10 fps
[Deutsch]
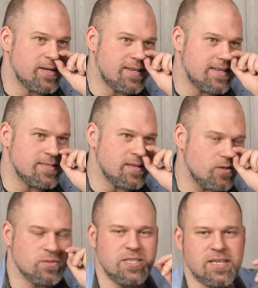getestet,
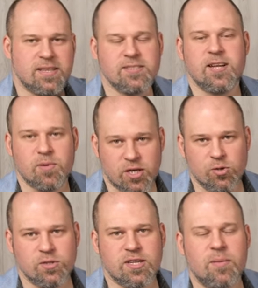also nicht getestet, aber
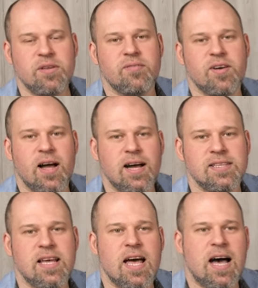genutzt habe in der
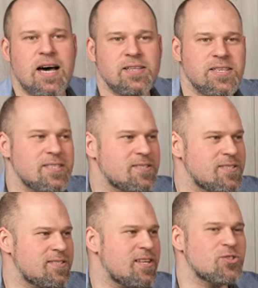Vergangenheit. Allerdings
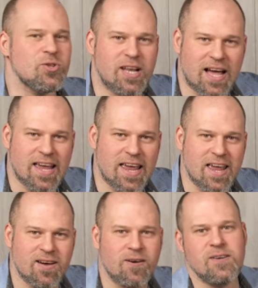ist das schon lange
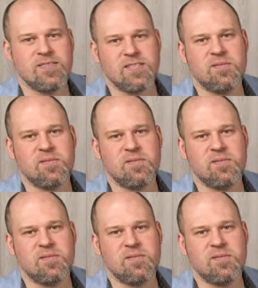her. Das